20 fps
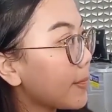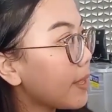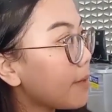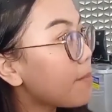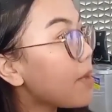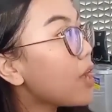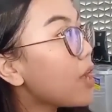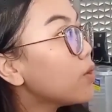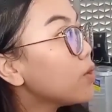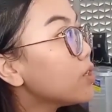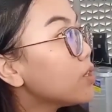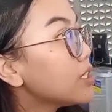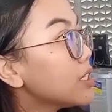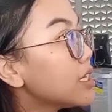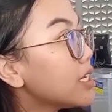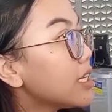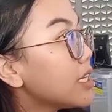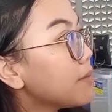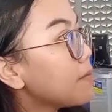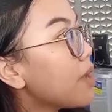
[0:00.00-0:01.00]
baru fitur ini? sih
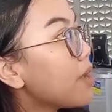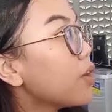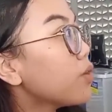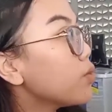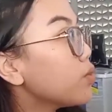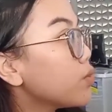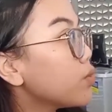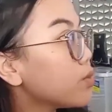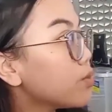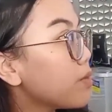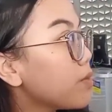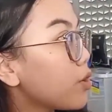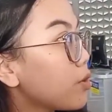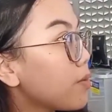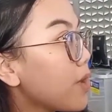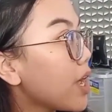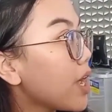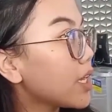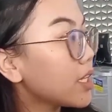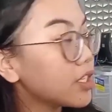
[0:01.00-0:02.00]
baru baru
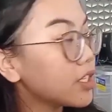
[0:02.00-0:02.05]
banget